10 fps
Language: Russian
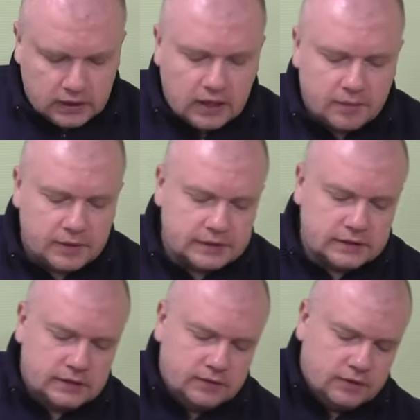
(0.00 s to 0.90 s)

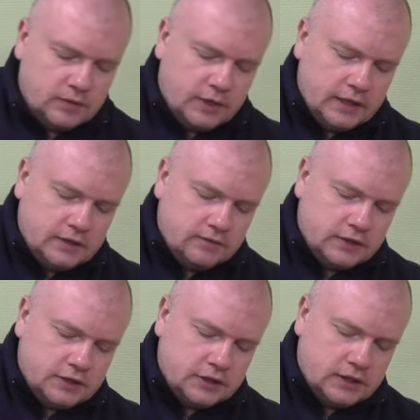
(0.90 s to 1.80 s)
Обратите внимание,
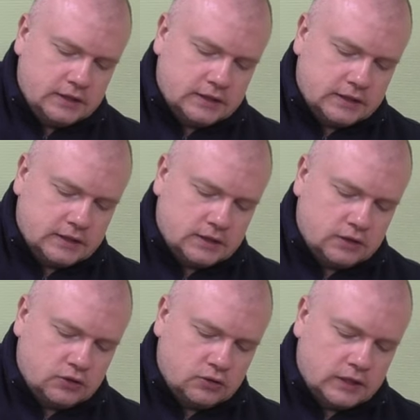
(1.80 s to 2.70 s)
вначале не
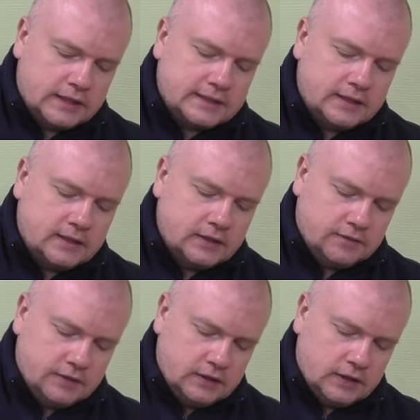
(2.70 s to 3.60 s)
сказал, что на остальных
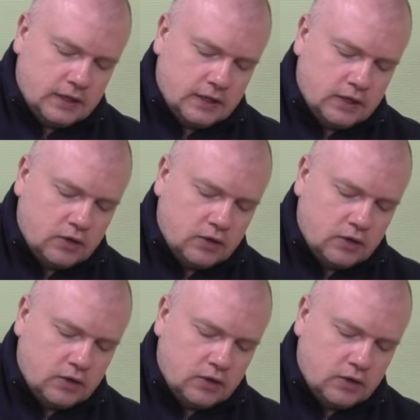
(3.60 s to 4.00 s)
фидерах,